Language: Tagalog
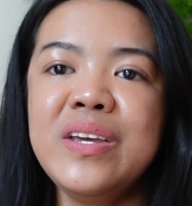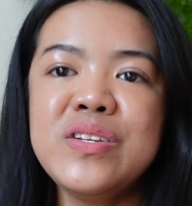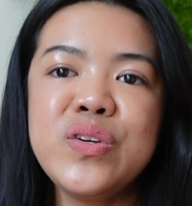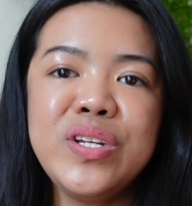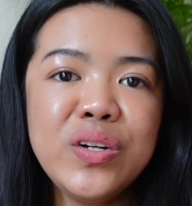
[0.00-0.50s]

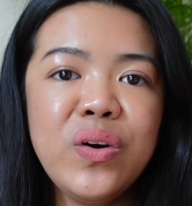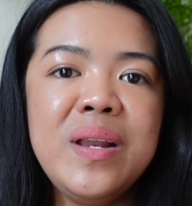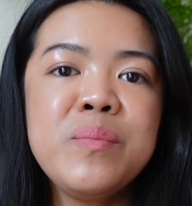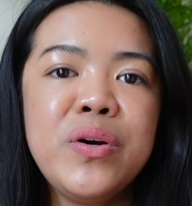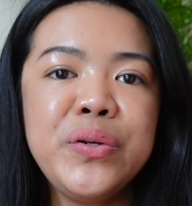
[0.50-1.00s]
So, hindi ko
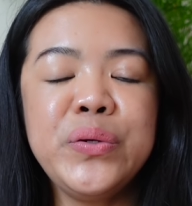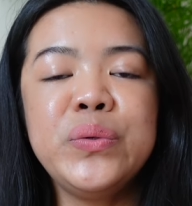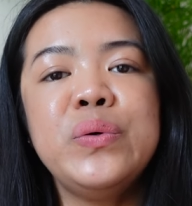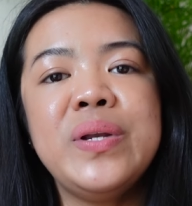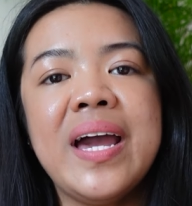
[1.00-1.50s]
alam po ano
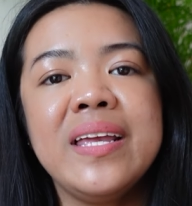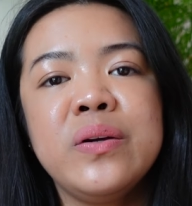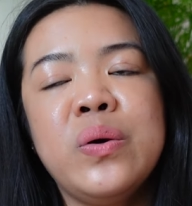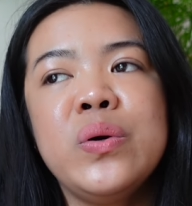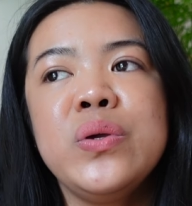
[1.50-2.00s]
yung
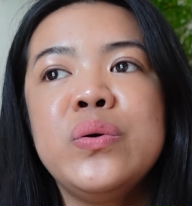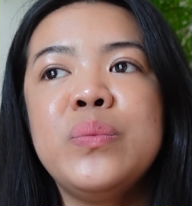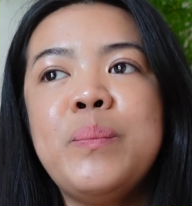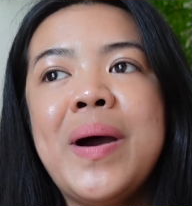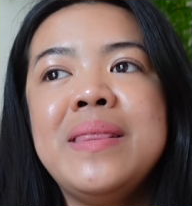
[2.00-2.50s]
uunahin ko, kung
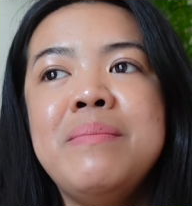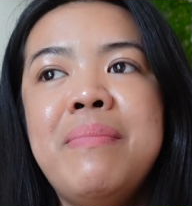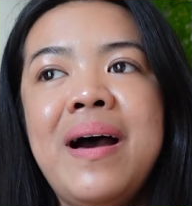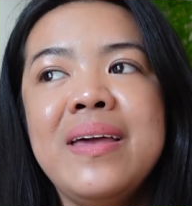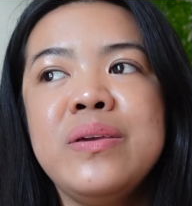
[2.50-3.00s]
yung bad
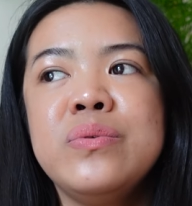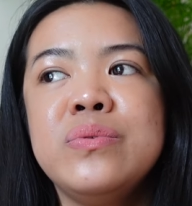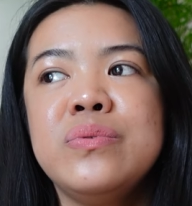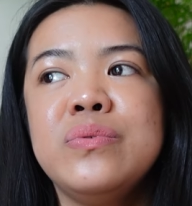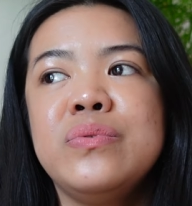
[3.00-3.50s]
ba,
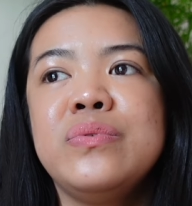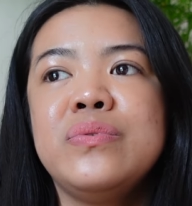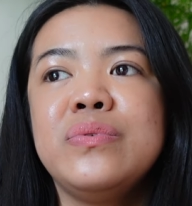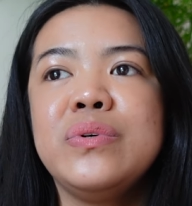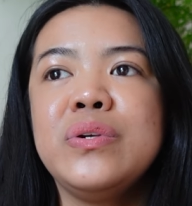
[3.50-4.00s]
yung,
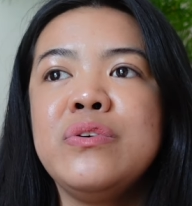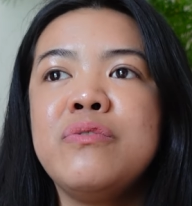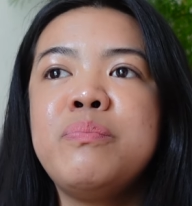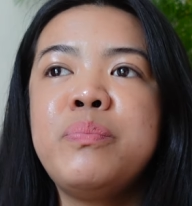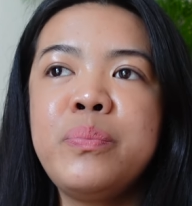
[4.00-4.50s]

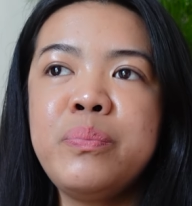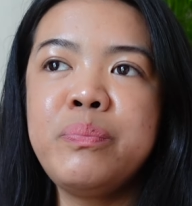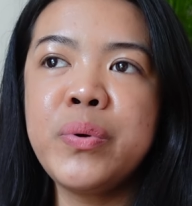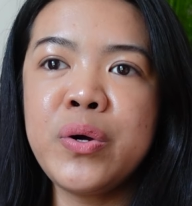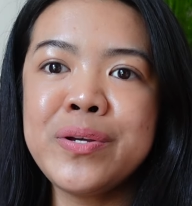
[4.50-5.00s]
yung
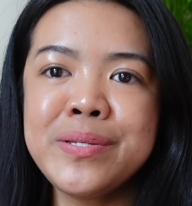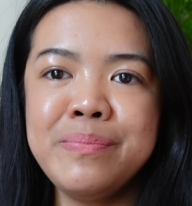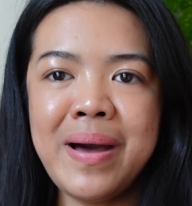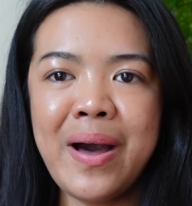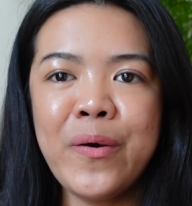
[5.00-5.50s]

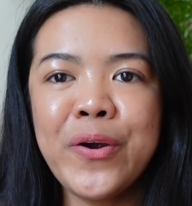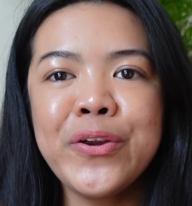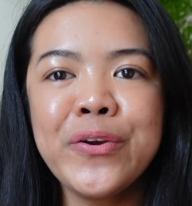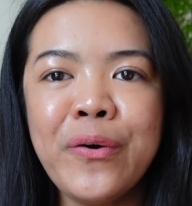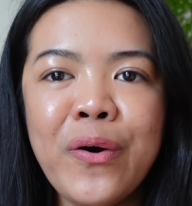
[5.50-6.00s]
pros ba, or
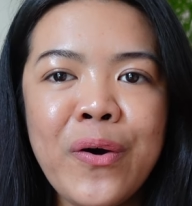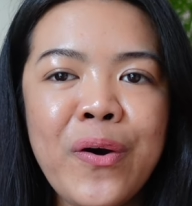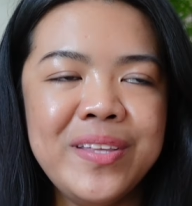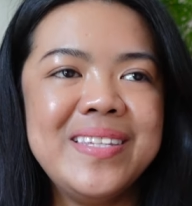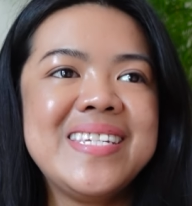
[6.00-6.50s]
your
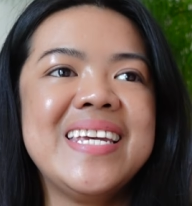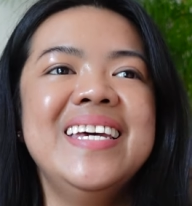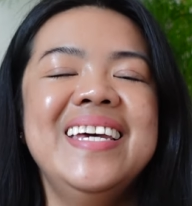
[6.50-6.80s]
cons.